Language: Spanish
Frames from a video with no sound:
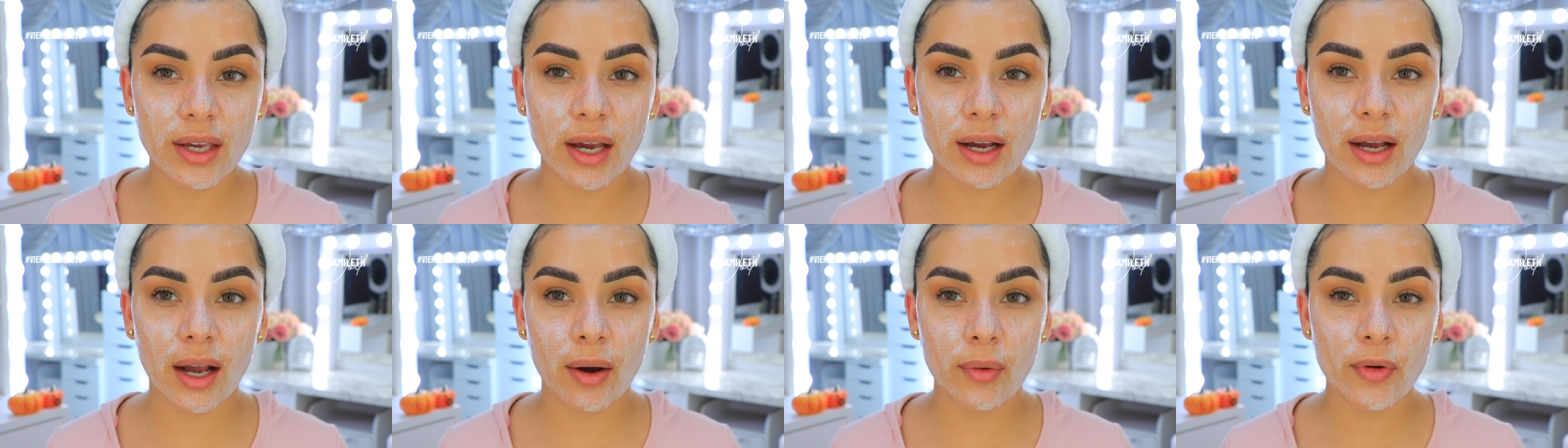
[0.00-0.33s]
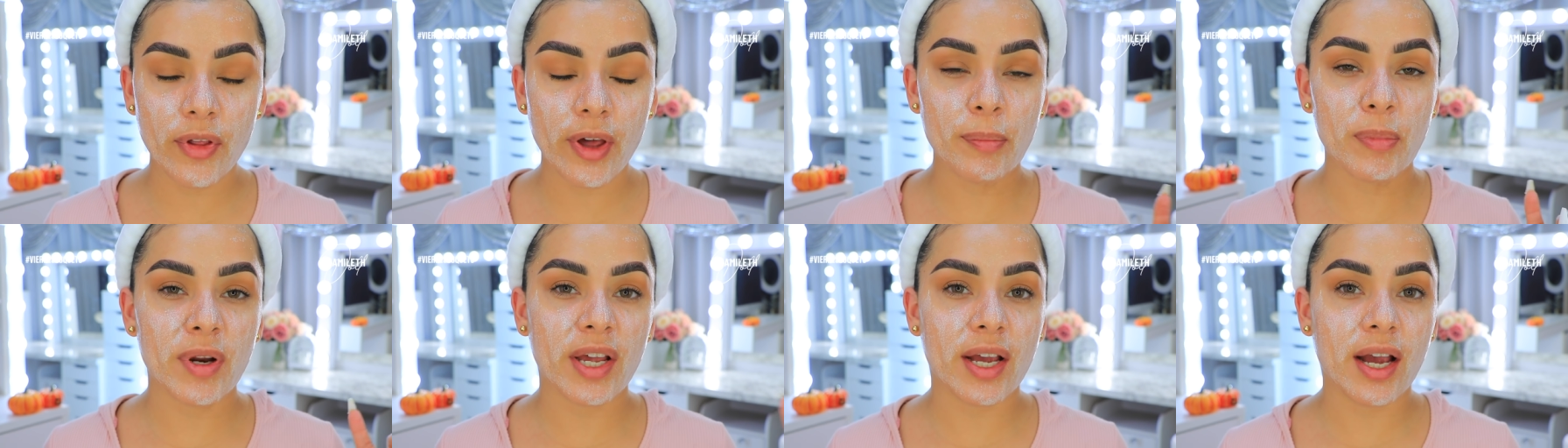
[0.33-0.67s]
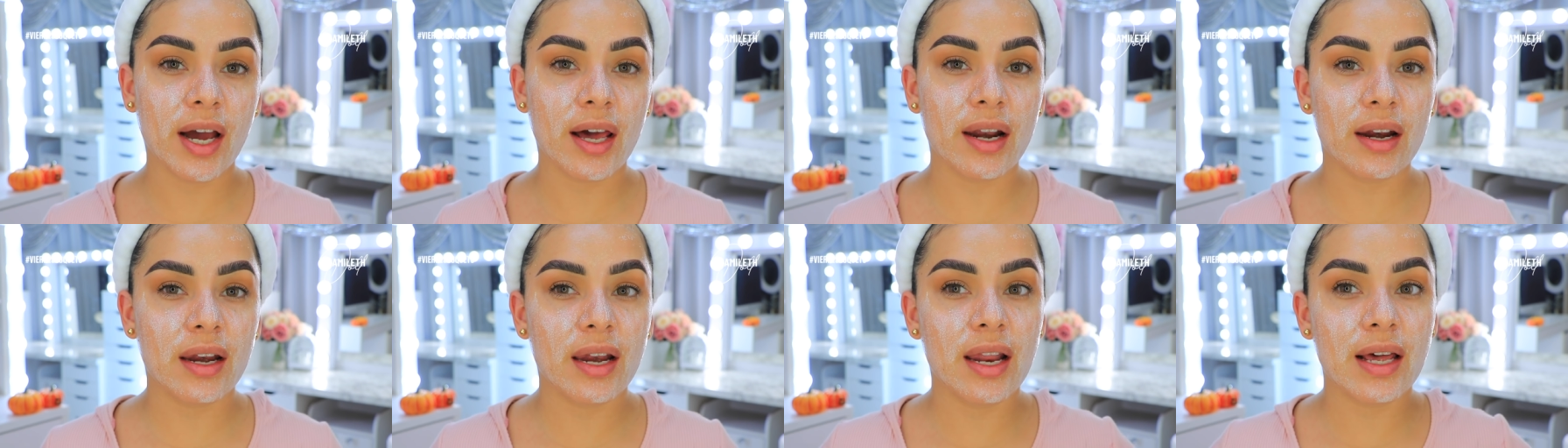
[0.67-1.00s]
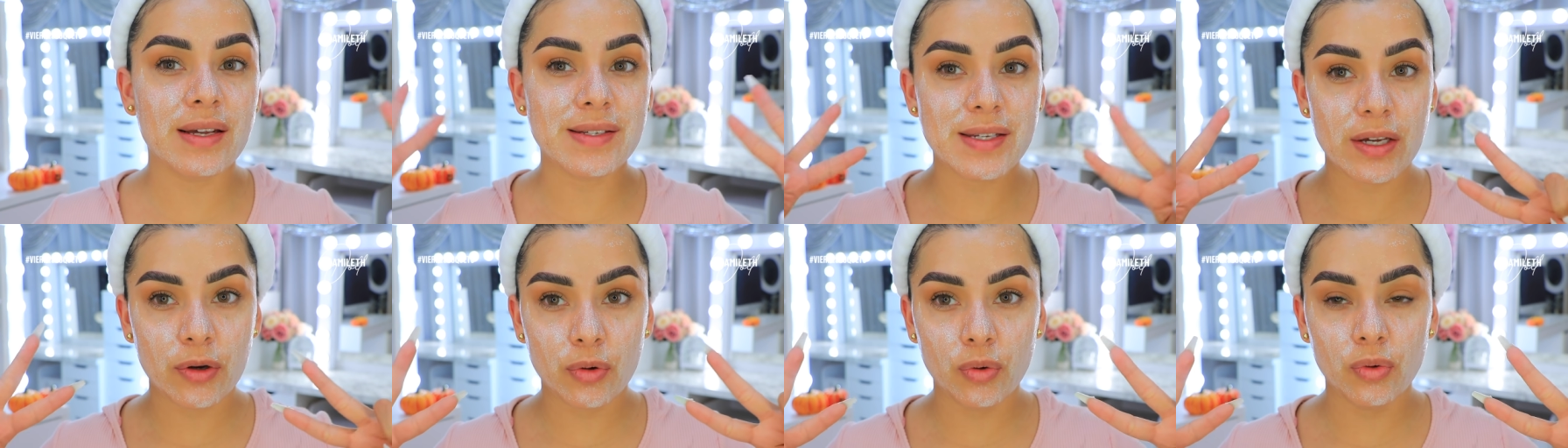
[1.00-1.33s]
ya acabo de aplicar
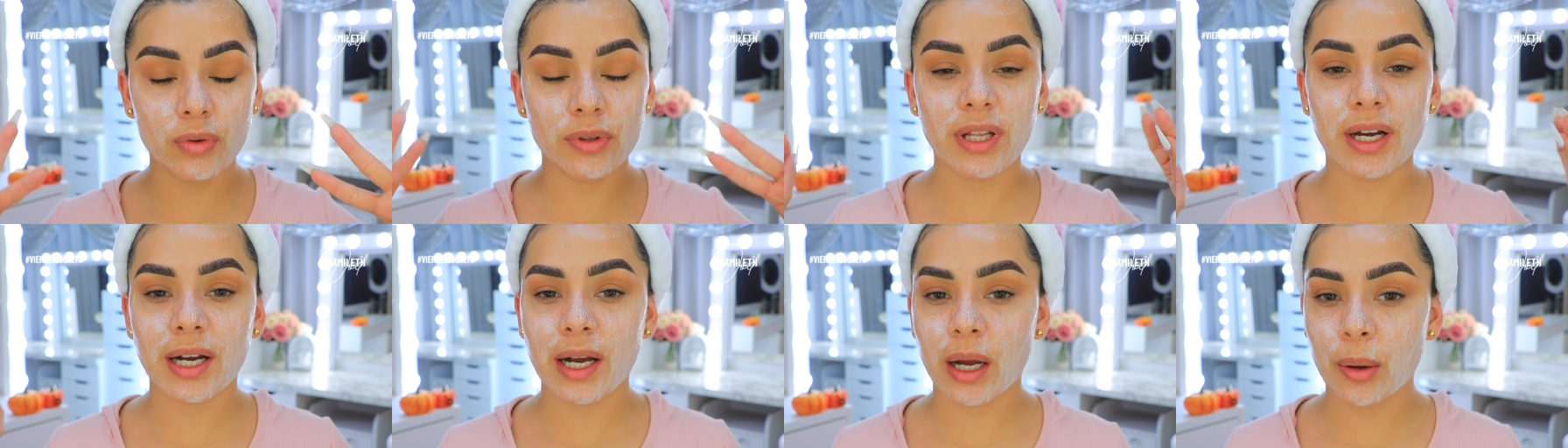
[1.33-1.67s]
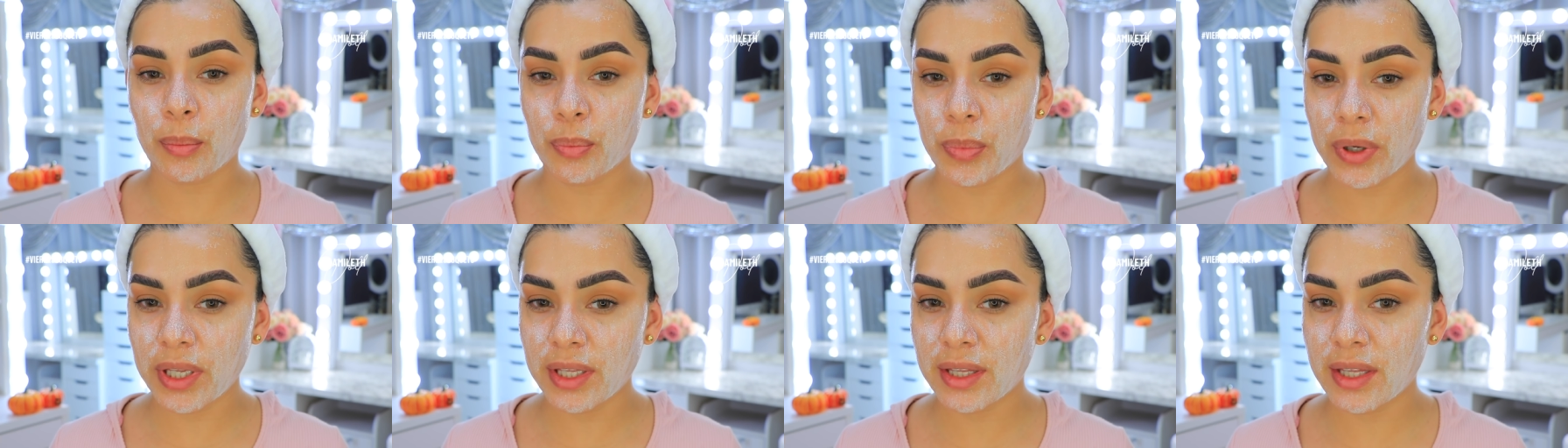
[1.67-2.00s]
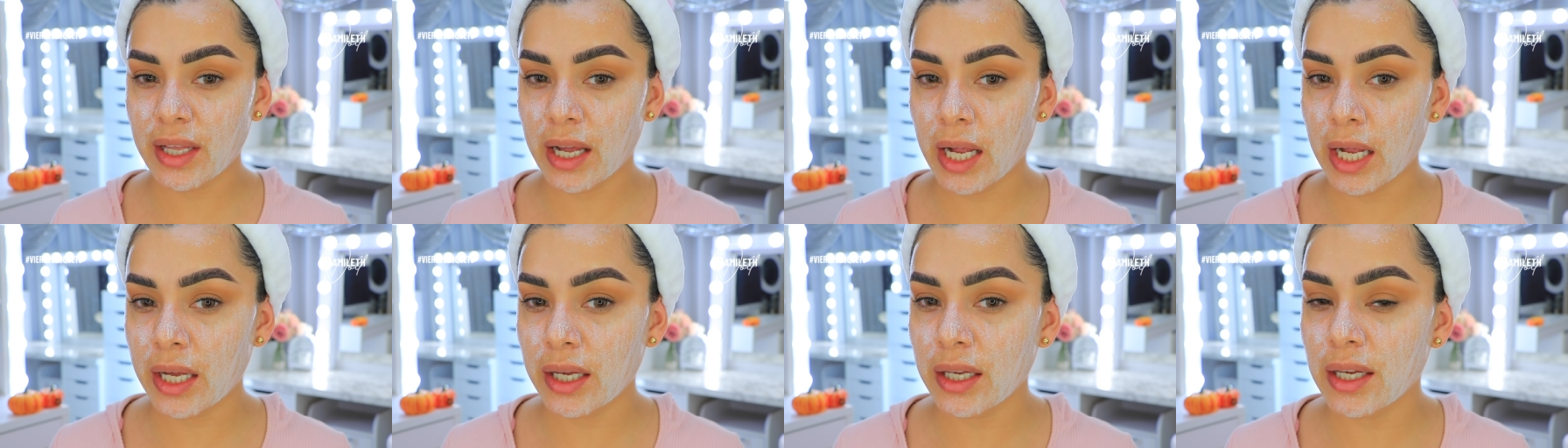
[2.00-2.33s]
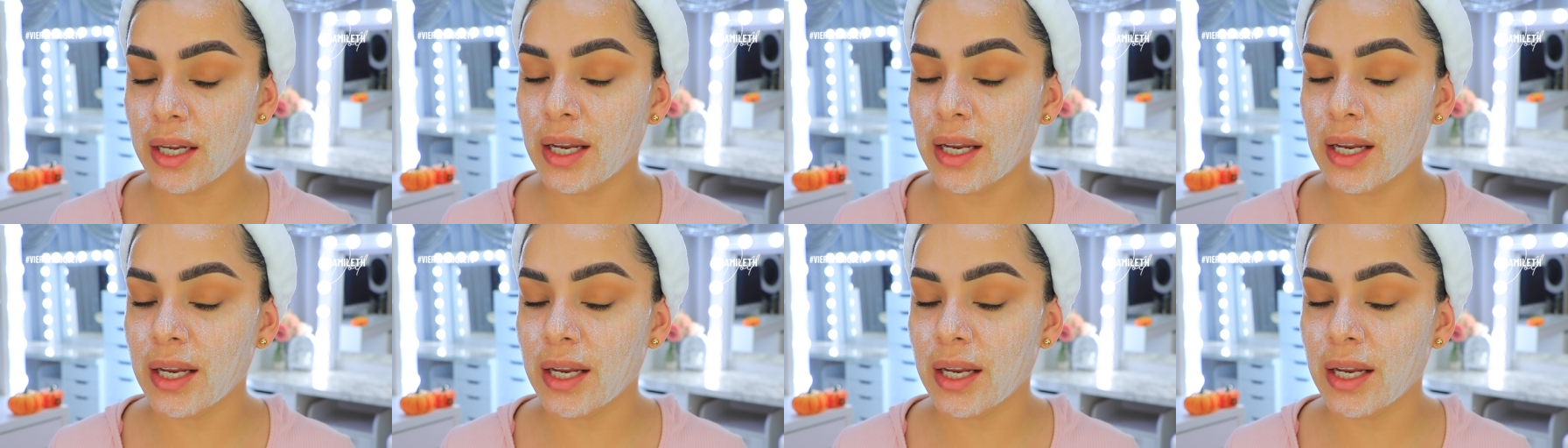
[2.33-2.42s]
la segunda capita